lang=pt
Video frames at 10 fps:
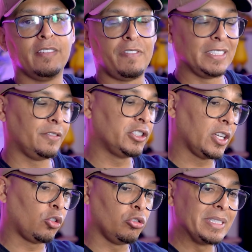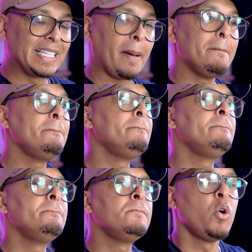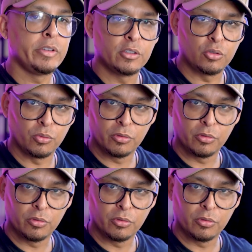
que vai fazer você economizar muito.